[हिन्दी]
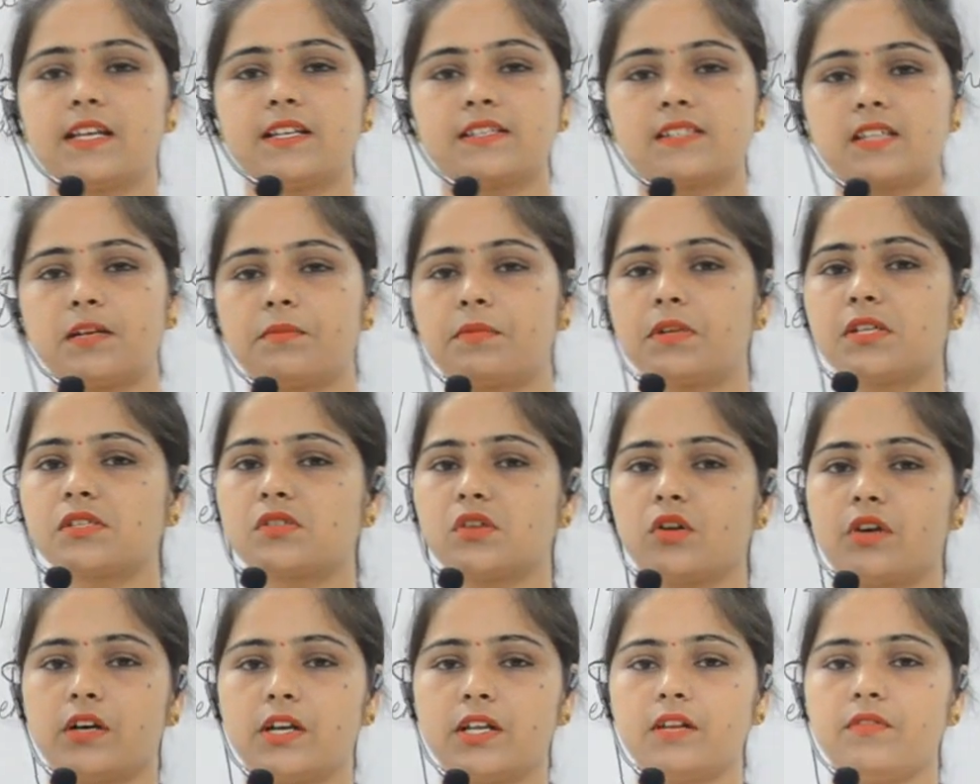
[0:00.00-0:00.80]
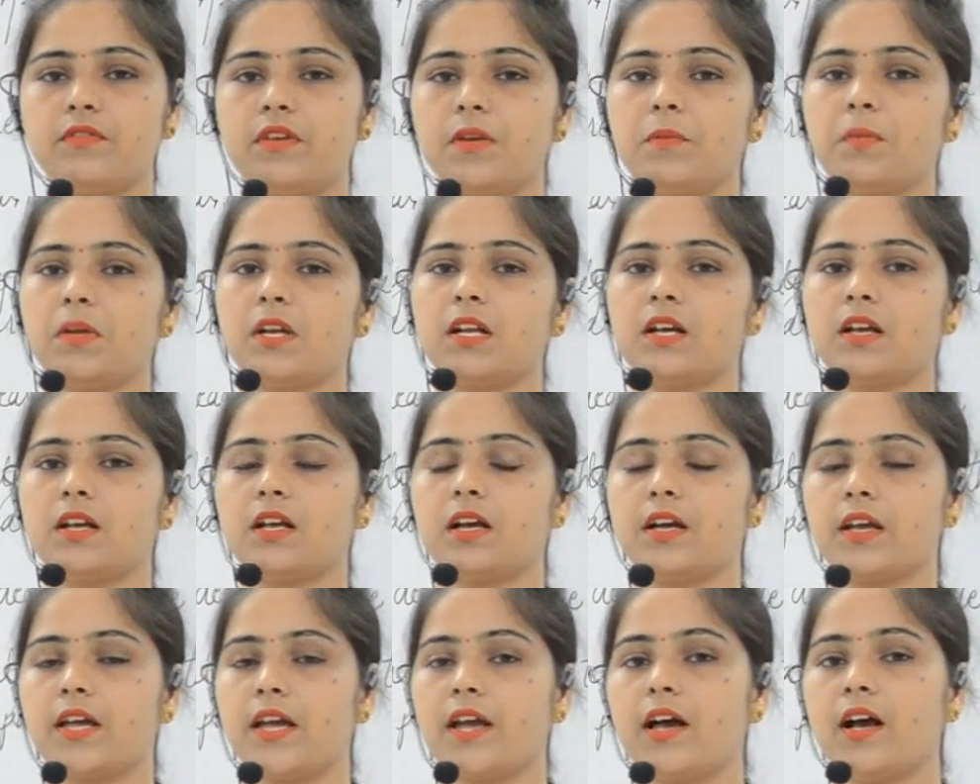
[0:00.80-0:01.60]
कि सब डिसऑर्डर वे में
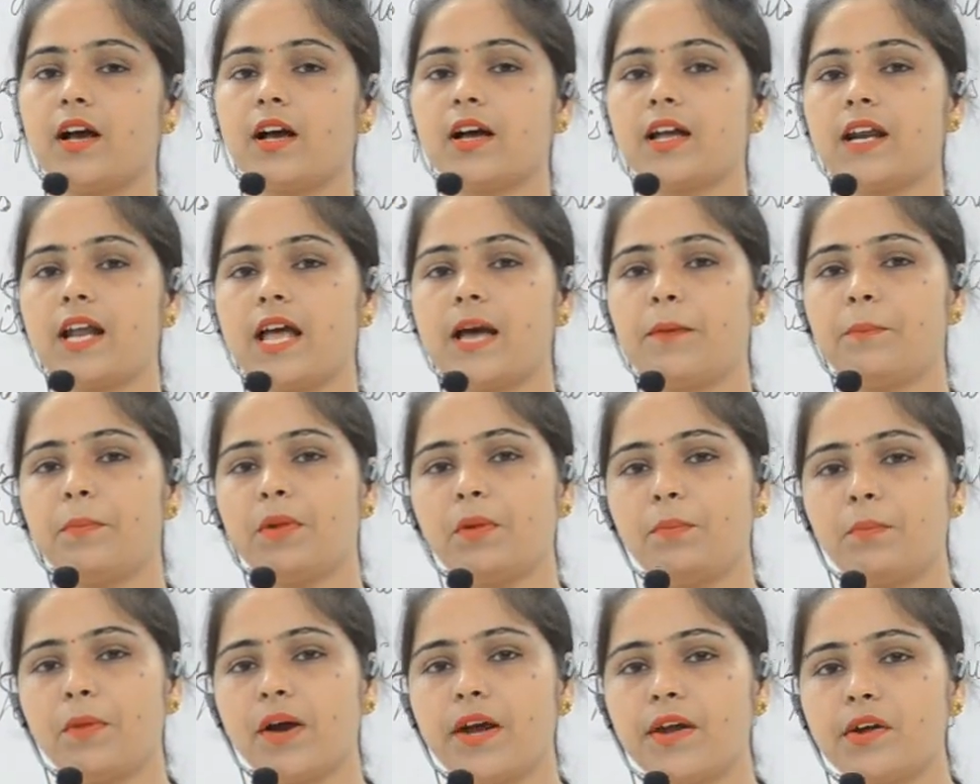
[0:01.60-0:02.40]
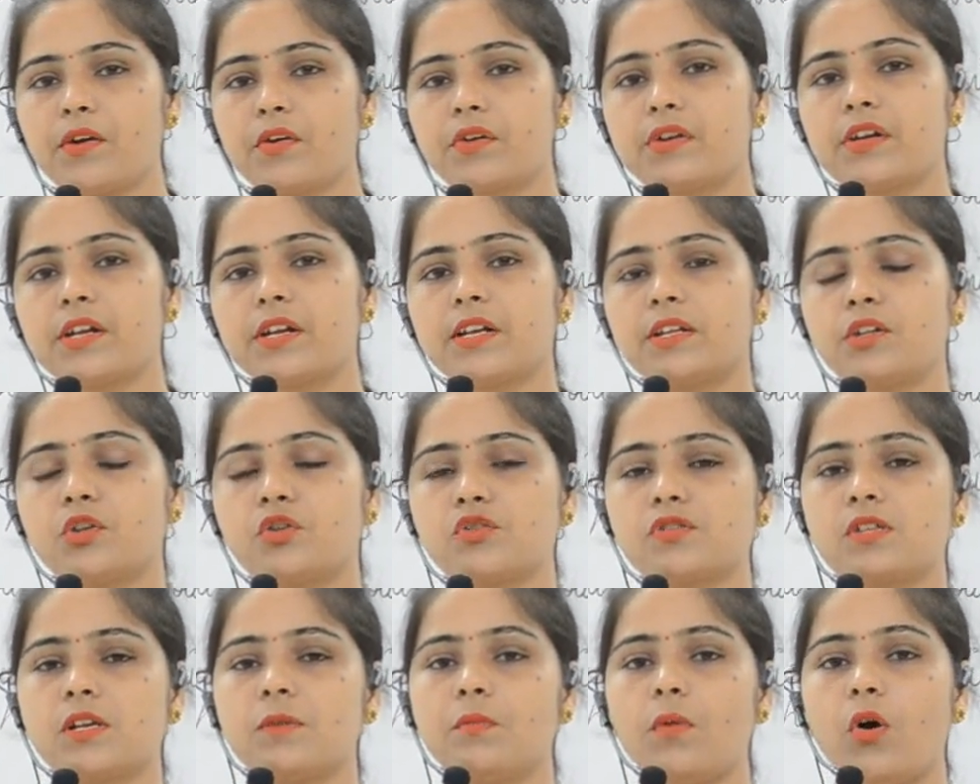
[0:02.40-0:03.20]
रखा गया है अगर एप्पल पाई ऑर्डर है
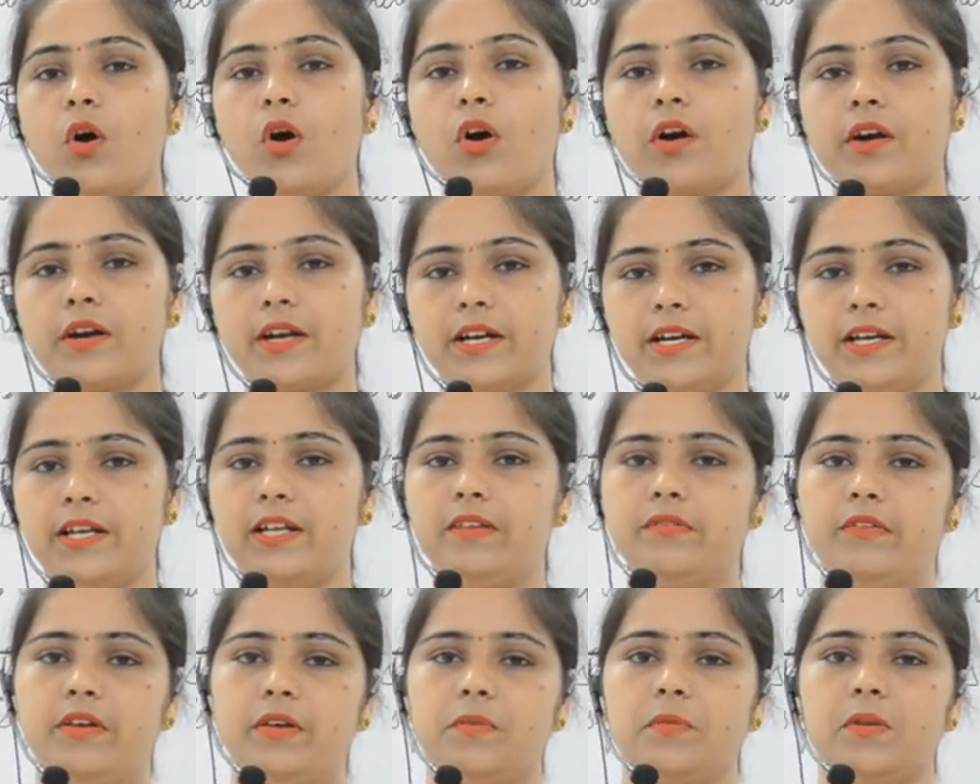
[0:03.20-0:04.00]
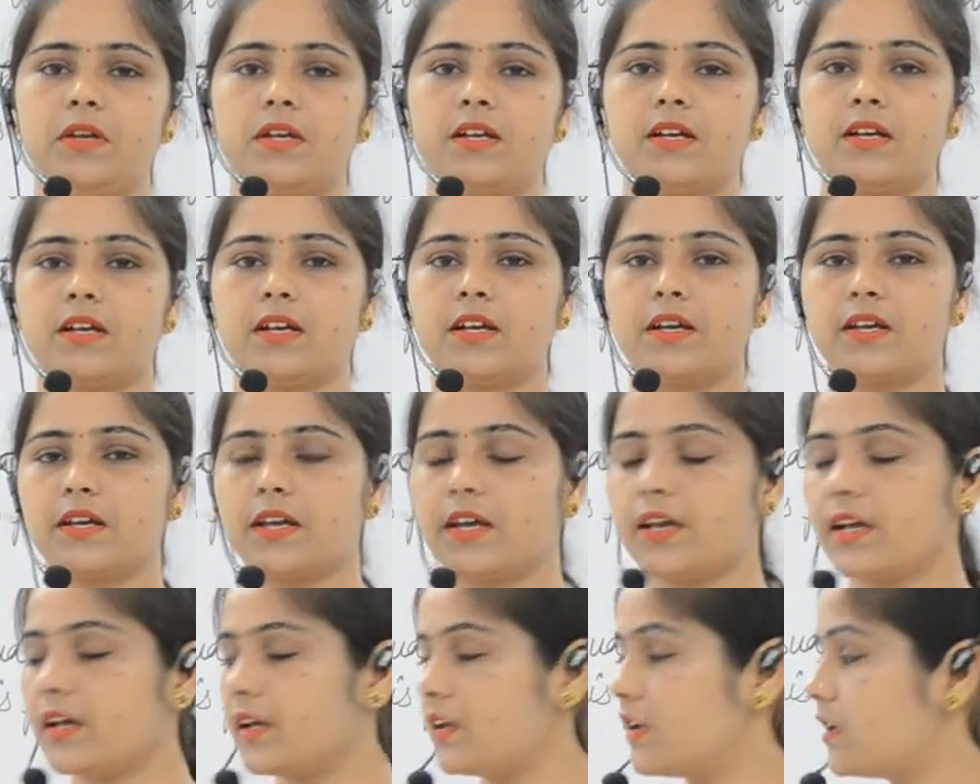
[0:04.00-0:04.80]
तो सब ऑर्डरली वे में रखा
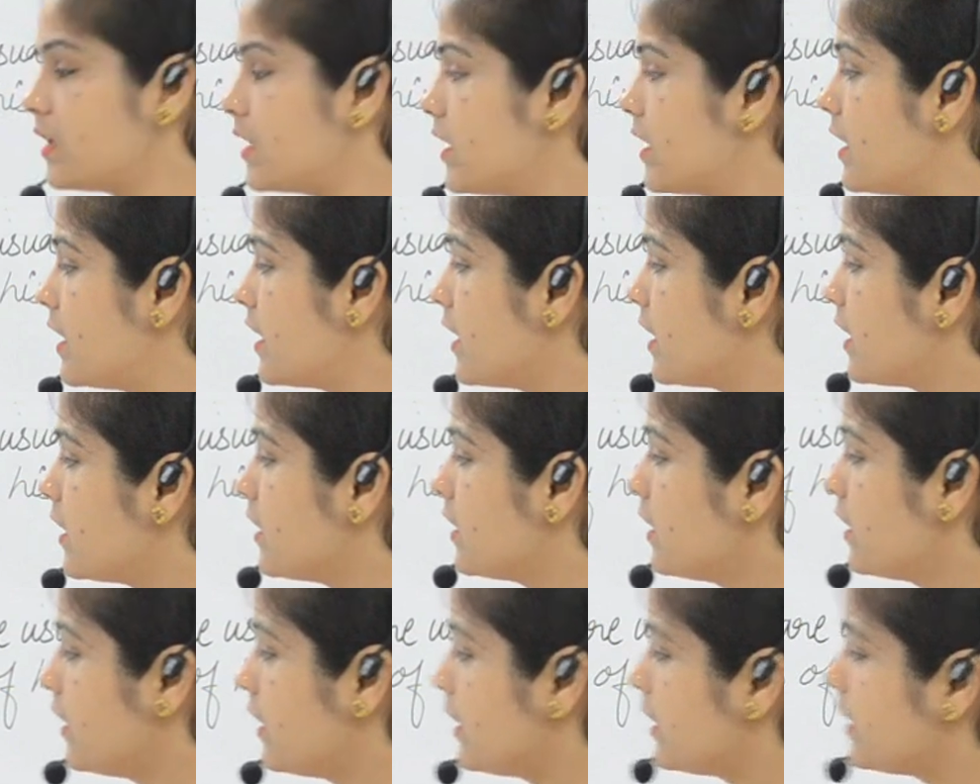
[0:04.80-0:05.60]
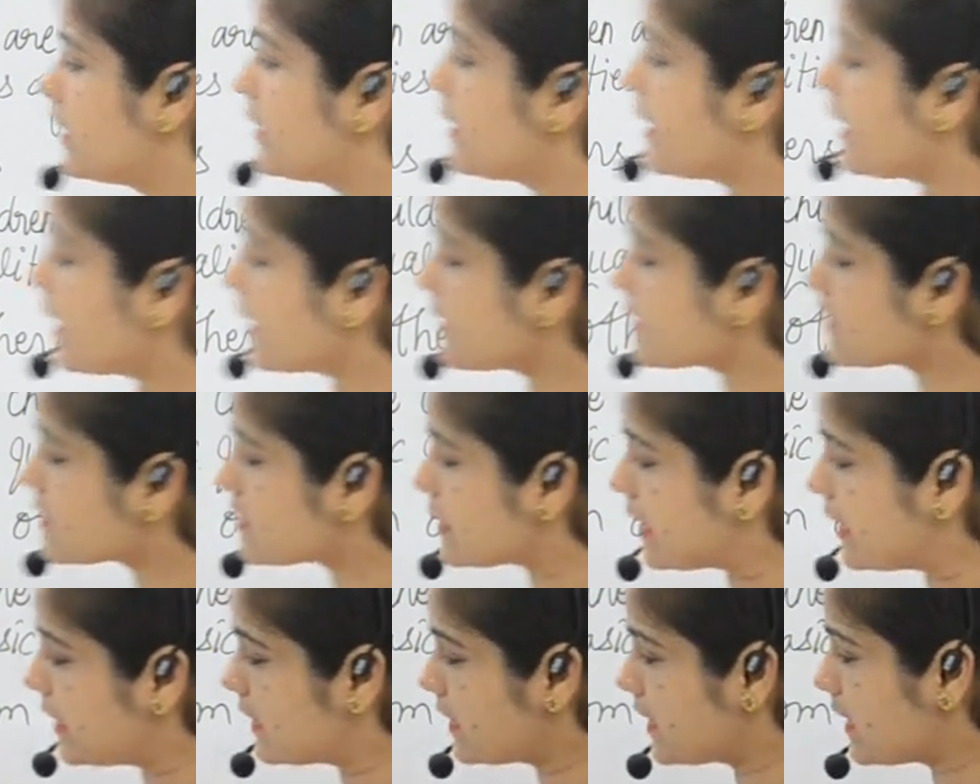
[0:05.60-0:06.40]
गया है
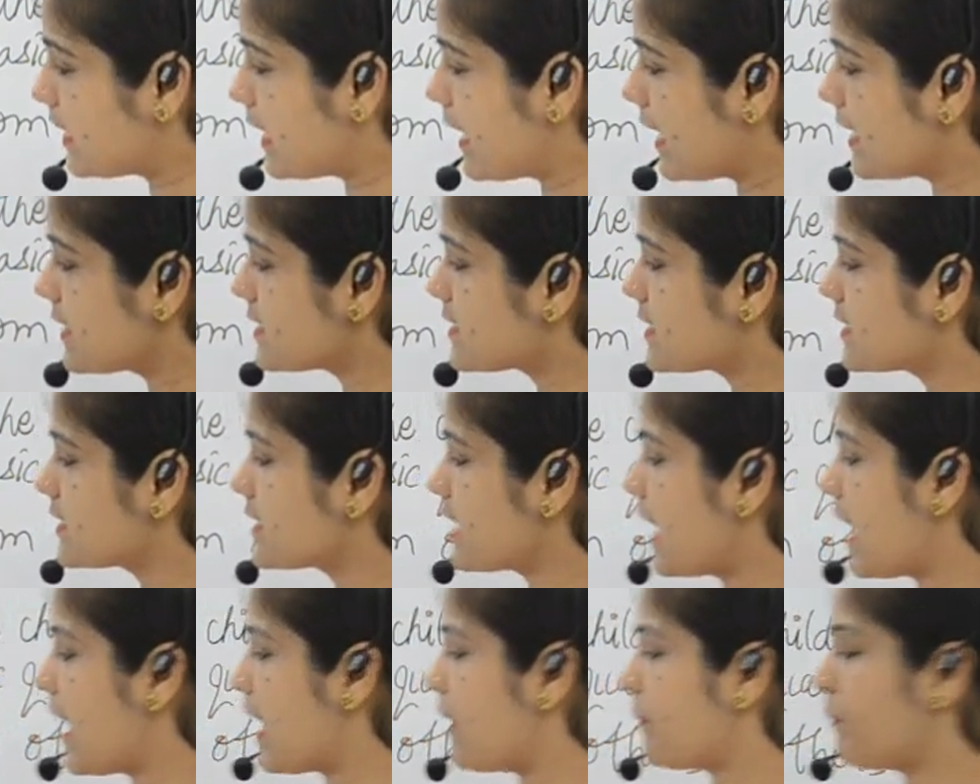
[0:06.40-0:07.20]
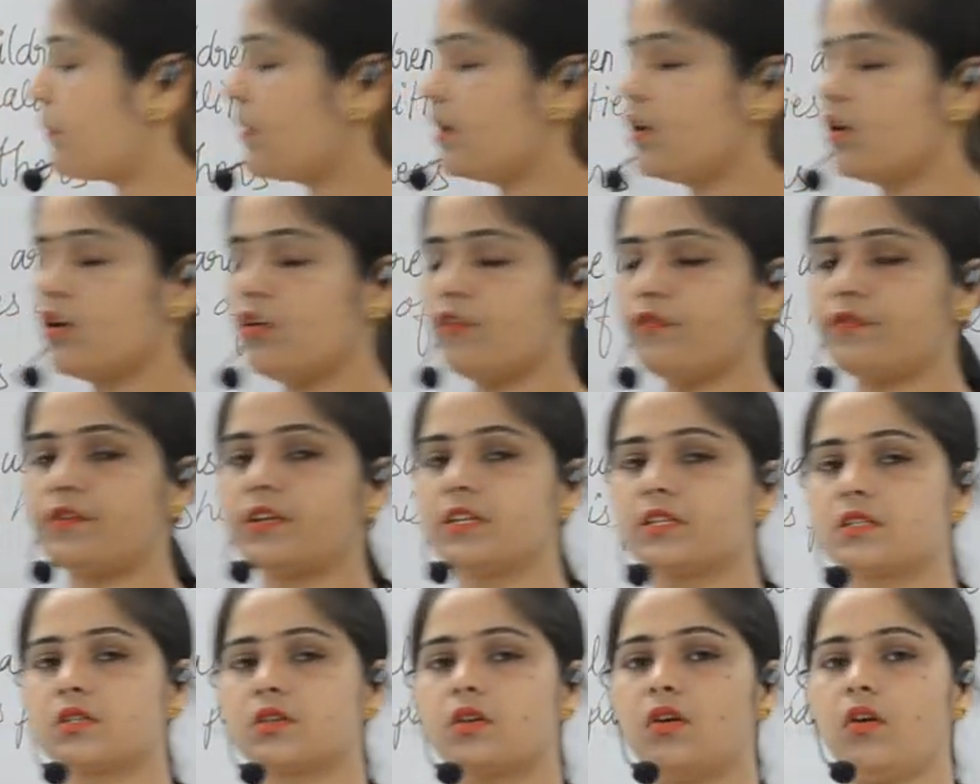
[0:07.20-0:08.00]
नेक्स्ट एंड द लास्ट इज एप्पल ऑफ
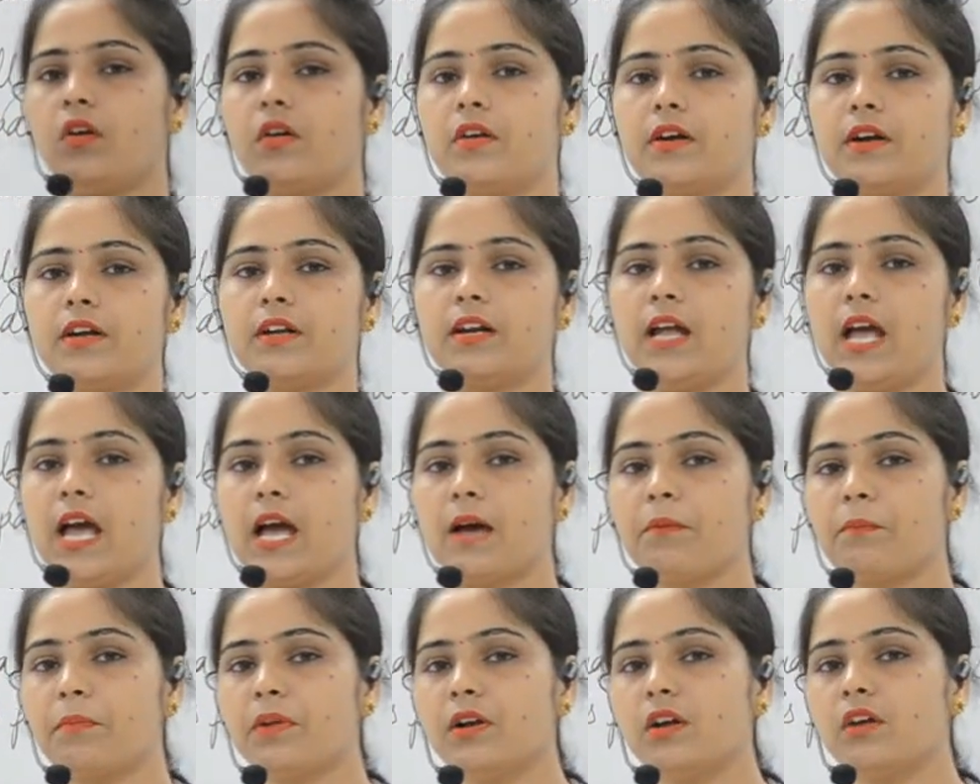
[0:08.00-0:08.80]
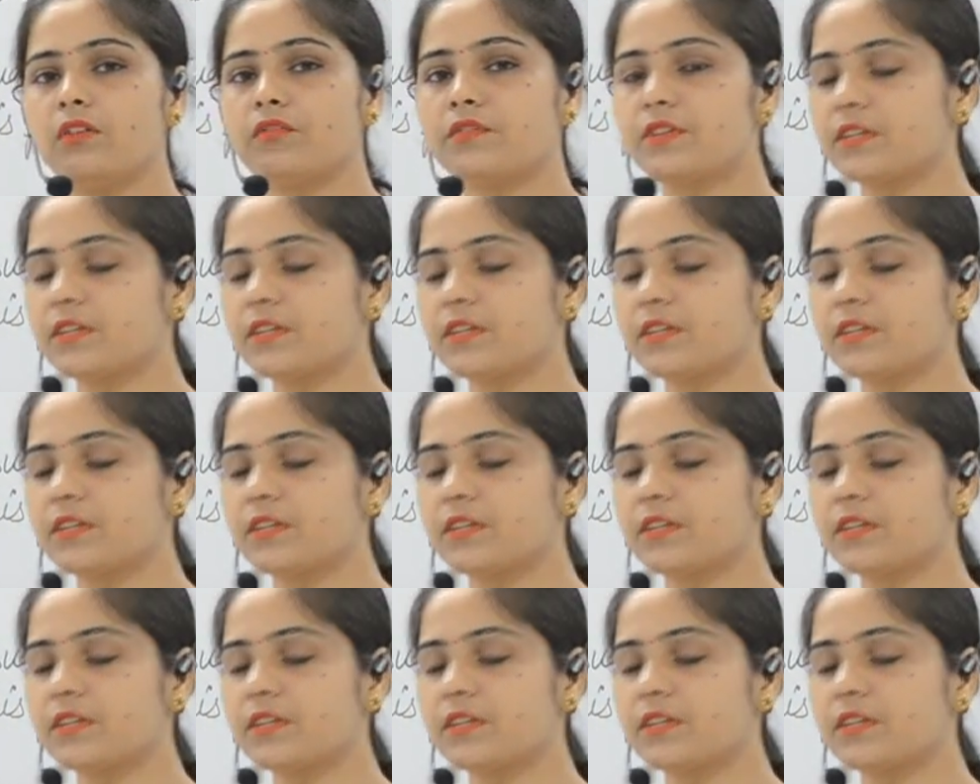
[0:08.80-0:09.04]
डिस्कॉर्ड एप्पल ऑफ